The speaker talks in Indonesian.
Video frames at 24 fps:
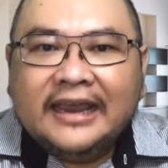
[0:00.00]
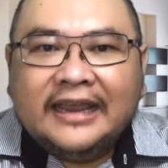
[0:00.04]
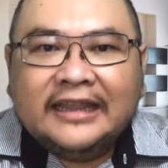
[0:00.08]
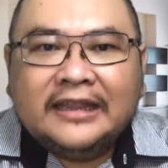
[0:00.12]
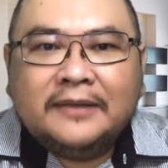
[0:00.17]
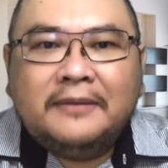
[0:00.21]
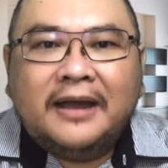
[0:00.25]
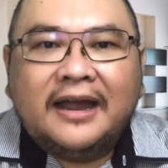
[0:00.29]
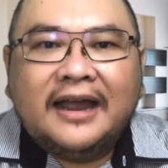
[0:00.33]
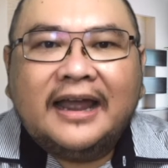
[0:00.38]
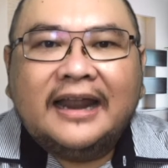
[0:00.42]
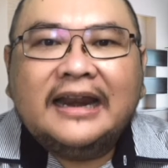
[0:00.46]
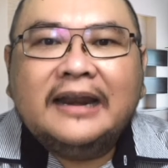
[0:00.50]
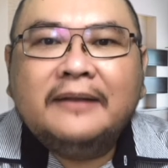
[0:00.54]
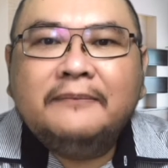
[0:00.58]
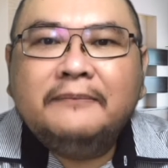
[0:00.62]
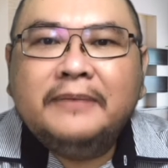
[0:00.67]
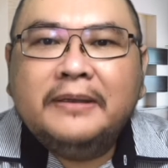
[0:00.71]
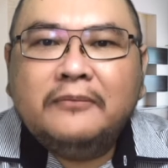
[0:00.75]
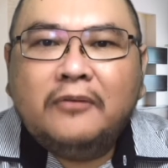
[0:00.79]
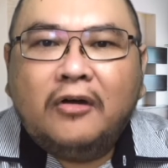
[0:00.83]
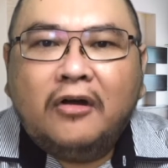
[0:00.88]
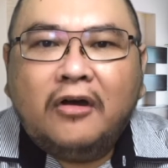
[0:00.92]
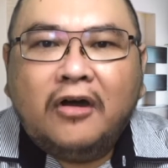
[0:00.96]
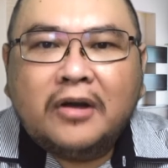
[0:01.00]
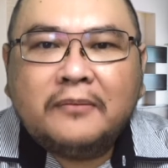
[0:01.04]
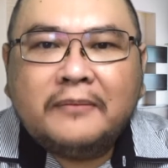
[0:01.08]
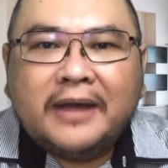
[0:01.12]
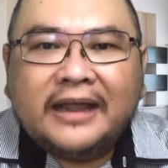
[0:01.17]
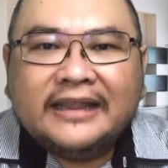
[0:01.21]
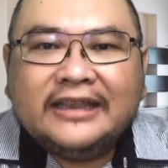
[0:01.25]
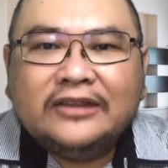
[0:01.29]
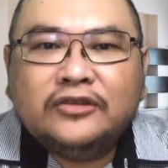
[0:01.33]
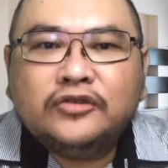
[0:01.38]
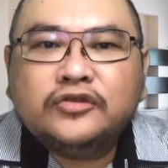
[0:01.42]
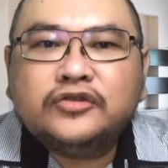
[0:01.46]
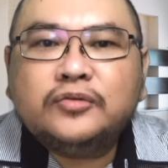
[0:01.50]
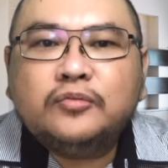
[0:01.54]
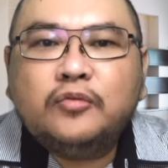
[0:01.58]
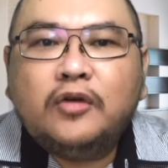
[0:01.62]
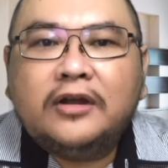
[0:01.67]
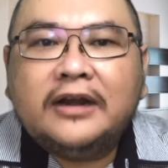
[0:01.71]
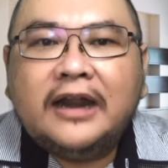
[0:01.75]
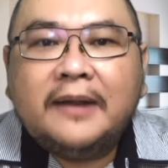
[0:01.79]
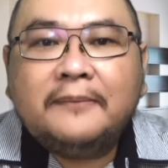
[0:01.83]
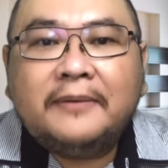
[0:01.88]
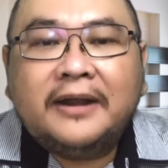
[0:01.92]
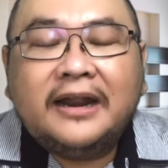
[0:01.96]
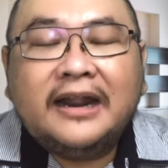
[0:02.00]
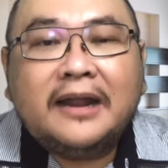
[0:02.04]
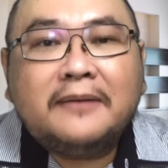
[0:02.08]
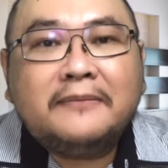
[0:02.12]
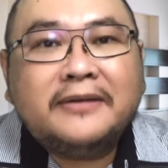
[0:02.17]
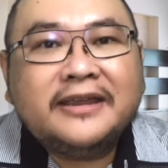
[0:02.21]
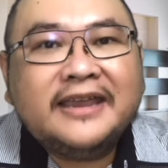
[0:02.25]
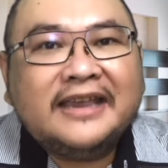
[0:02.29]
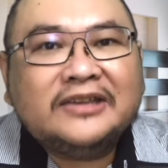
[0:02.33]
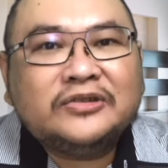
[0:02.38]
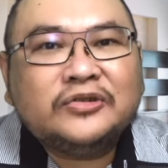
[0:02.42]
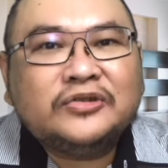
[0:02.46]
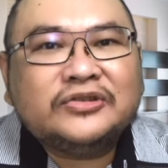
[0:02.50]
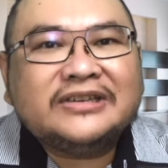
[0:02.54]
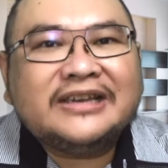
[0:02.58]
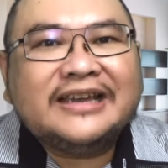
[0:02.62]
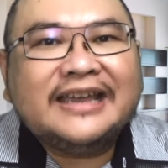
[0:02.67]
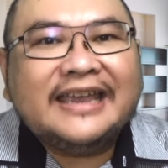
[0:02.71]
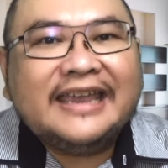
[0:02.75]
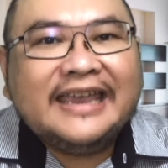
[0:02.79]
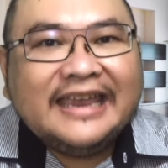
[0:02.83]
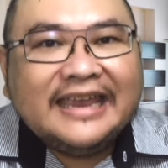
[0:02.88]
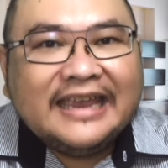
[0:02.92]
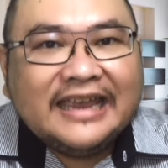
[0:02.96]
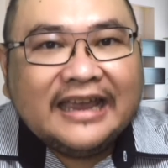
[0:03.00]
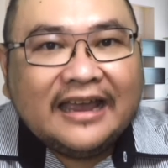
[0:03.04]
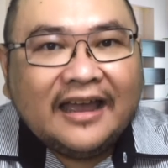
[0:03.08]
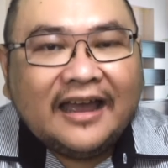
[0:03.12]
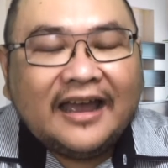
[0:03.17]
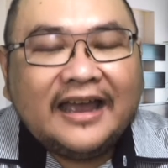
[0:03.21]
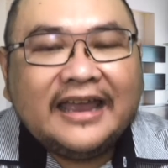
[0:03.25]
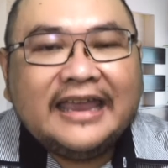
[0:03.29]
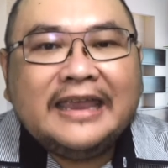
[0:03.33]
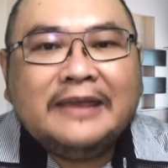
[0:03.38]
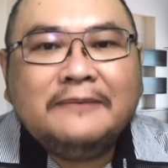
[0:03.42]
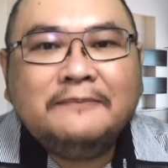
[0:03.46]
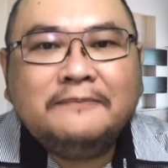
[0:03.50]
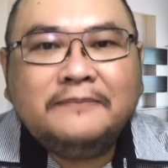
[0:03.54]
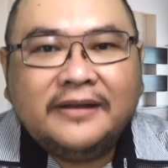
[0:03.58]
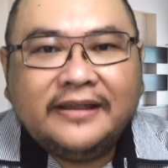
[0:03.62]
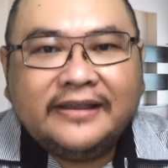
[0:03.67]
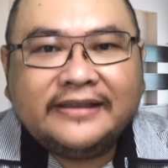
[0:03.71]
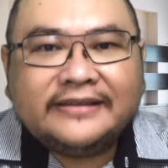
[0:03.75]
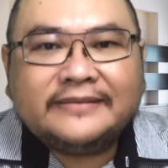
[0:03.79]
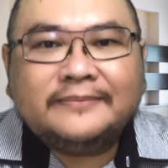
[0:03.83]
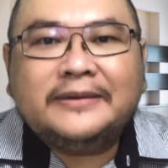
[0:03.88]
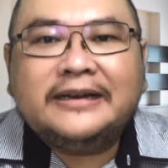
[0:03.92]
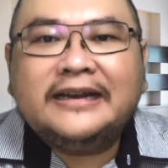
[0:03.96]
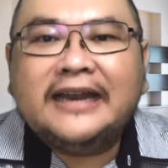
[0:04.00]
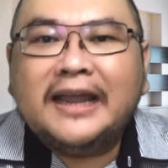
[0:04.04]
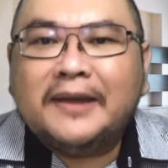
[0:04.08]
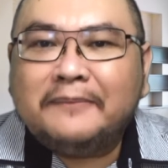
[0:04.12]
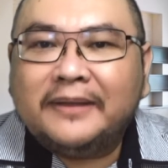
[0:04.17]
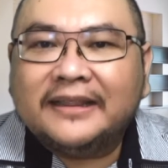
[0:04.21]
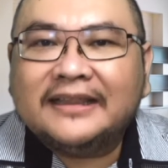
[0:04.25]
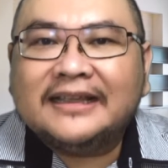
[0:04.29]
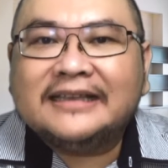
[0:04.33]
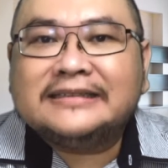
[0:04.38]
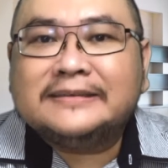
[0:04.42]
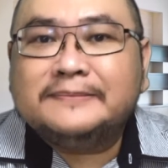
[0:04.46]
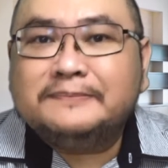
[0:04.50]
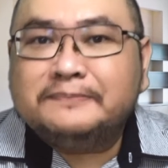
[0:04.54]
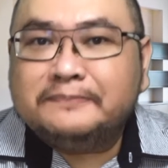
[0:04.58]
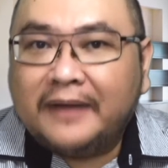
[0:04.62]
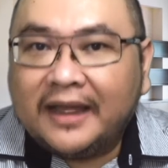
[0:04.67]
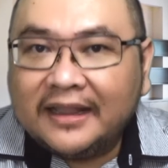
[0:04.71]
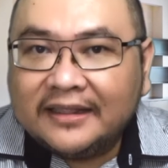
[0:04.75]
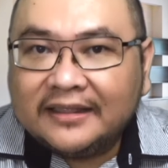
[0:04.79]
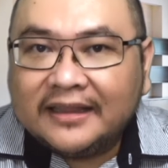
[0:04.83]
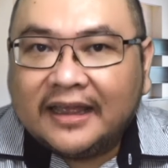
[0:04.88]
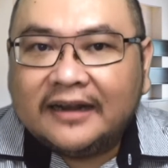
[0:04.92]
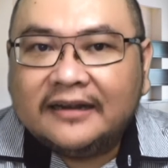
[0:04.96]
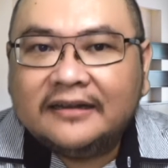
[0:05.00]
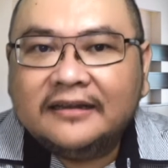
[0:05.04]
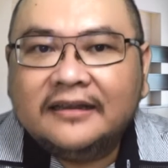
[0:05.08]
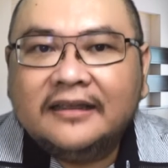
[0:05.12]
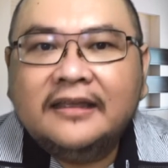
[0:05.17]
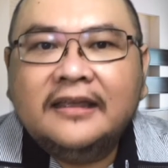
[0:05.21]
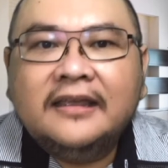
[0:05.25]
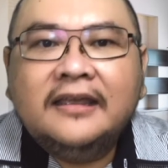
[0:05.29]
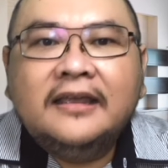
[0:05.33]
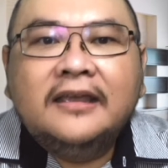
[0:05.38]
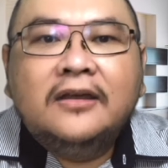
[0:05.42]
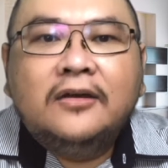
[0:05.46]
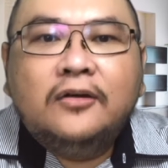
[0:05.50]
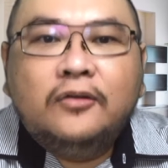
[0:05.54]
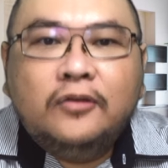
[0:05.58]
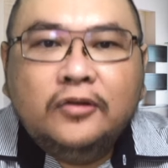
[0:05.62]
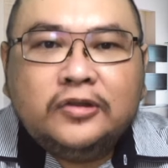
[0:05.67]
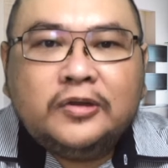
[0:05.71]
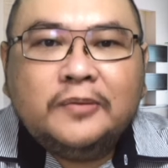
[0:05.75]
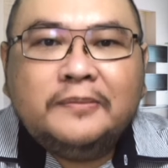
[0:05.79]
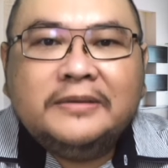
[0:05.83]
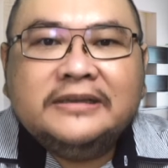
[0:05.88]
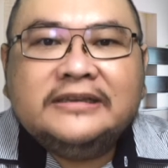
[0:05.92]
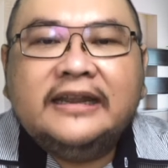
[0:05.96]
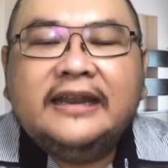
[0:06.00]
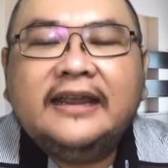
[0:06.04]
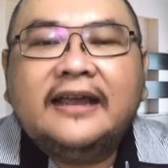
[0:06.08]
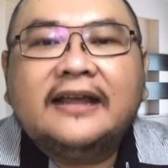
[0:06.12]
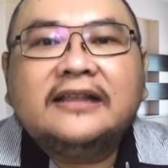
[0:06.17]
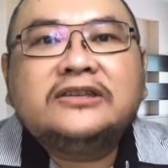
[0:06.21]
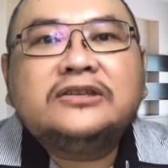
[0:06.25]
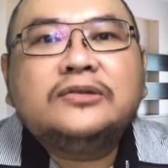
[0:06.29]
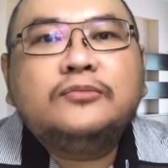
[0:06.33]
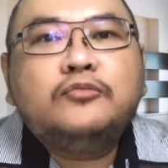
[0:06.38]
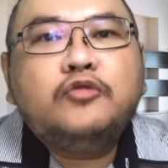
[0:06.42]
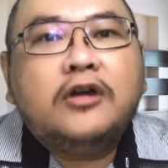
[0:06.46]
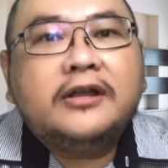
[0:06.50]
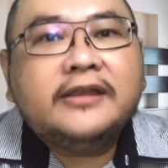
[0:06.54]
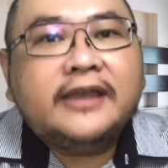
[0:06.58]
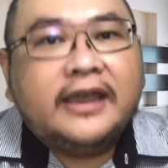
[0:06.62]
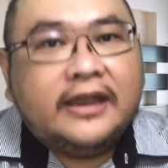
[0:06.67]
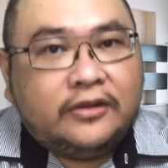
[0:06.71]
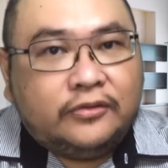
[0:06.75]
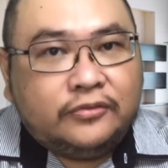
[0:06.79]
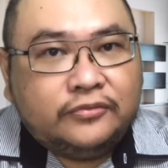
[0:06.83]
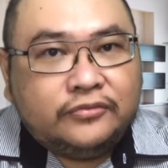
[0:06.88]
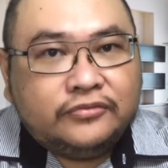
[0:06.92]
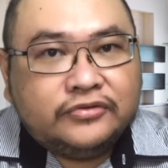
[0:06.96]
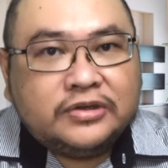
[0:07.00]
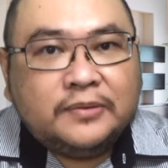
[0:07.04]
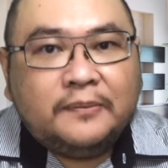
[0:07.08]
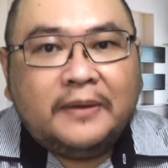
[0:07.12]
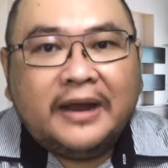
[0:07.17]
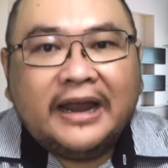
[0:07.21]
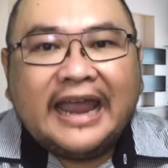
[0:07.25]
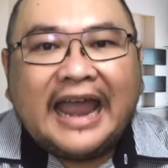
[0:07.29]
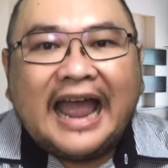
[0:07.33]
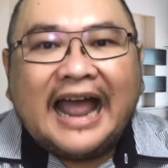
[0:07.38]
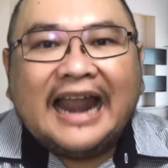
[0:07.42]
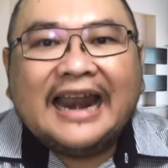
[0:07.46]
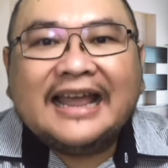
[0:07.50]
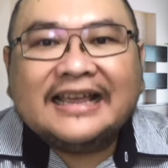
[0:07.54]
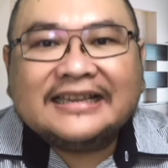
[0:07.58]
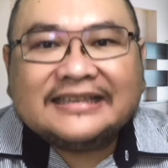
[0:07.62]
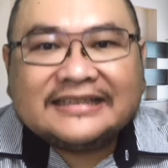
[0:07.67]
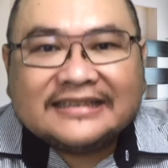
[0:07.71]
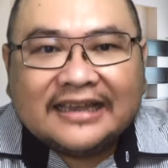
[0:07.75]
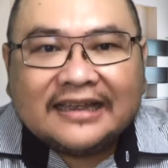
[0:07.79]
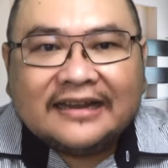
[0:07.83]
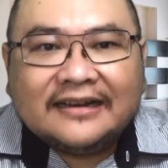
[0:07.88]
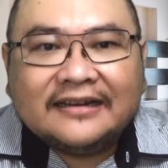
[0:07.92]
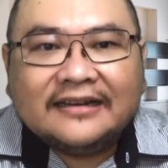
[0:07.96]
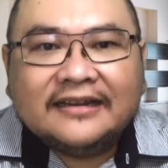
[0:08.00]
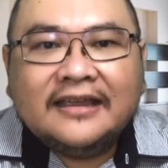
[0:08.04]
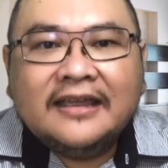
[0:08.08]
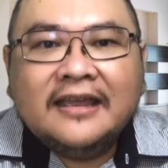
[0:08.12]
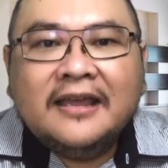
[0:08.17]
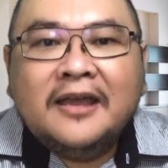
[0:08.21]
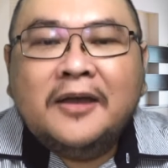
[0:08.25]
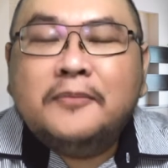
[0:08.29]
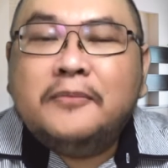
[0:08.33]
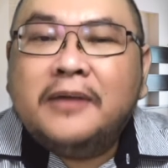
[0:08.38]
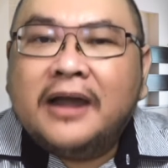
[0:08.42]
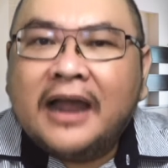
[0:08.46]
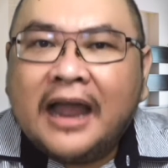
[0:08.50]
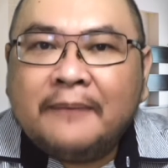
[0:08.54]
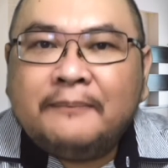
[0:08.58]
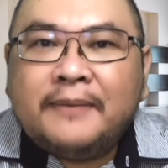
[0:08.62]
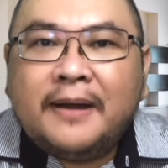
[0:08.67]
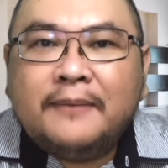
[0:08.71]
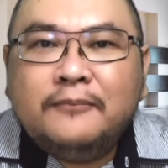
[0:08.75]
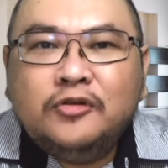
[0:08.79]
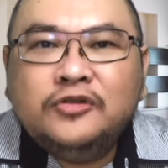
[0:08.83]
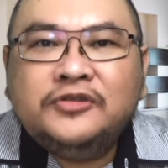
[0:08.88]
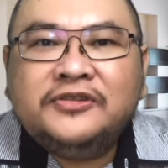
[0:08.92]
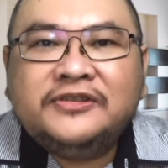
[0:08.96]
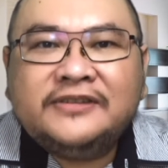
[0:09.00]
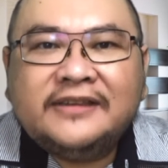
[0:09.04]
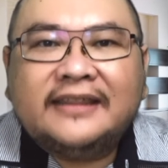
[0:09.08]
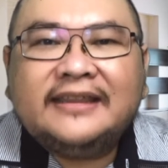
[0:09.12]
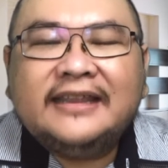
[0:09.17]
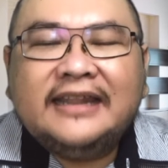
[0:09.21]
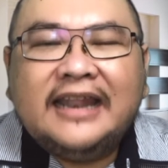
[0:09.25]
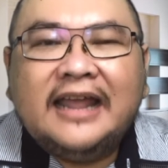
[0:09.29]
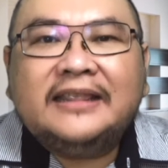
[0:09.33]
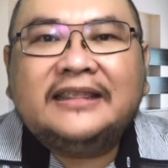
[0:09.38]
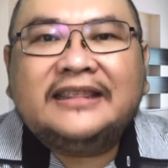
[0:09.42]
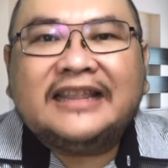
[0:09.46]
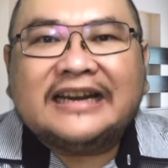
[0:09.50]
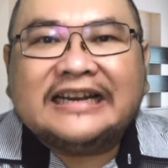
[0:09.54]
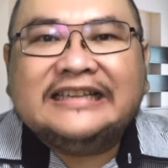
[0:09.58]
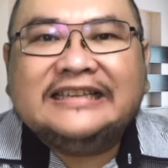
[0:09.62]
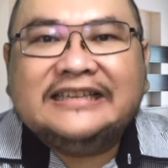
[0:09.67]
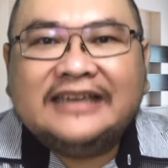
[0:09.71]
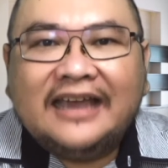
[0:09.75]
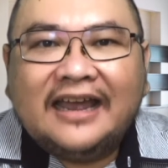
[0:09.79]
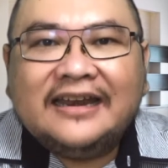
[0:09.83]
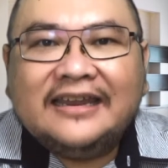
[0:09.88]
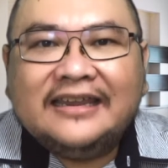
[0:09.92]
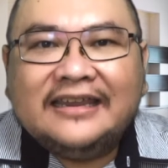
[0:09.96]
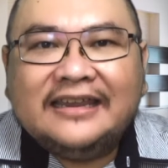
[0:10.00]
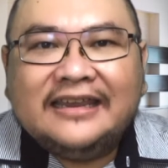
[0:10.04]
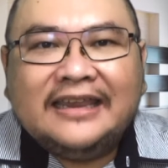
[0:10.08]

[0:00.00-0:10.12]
Kita bahkan lebih menghormati itu semua daripada nama Yesus sehingga iblis mendapat kesempatan untuk menjadikan semuanya itu sebagai alasan mengapa mujizat tidak terjadi.